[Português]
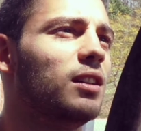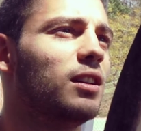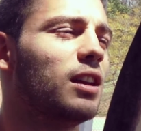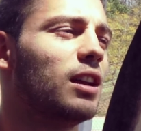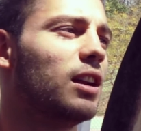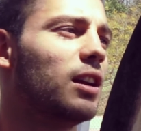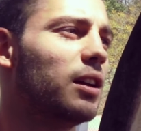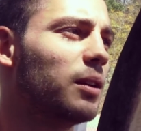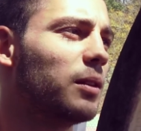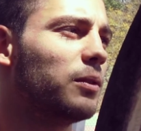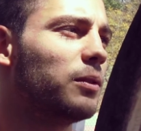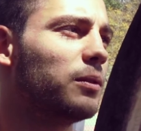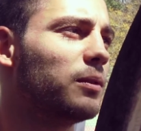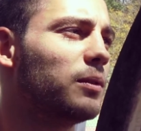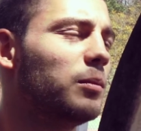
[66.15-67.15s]
que ele é
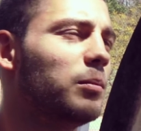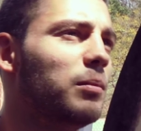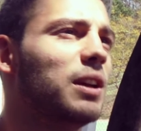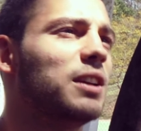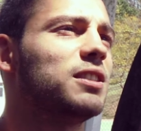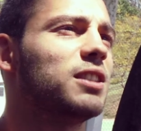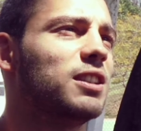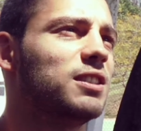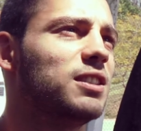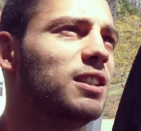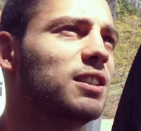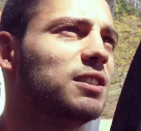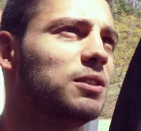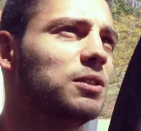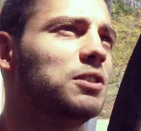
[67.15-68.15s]
mestre em
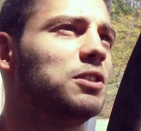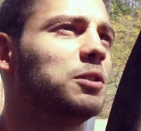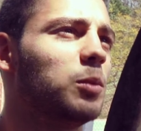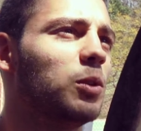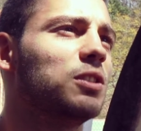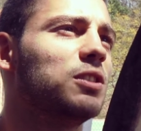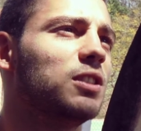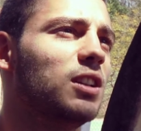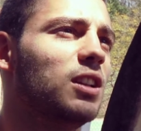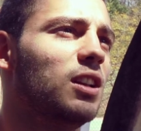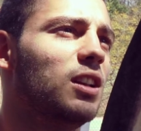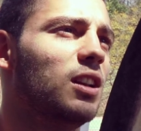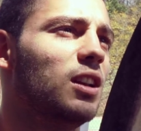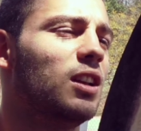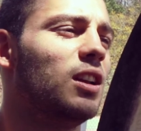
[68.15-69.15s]
ciências dos esportes
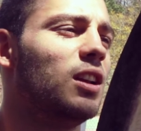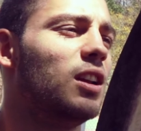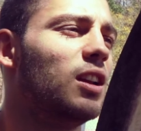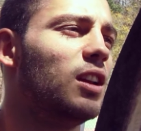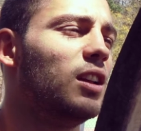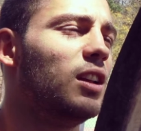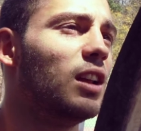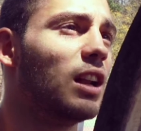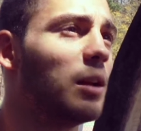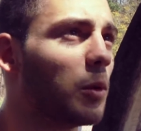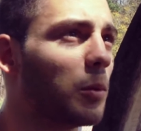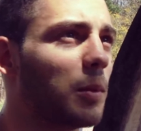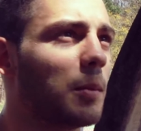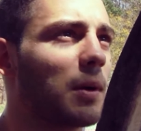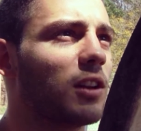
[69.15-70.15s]
aqui. E ele é
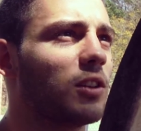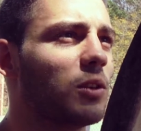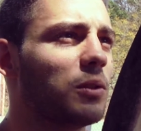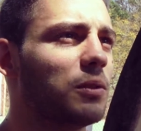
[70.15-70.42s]
meu preparador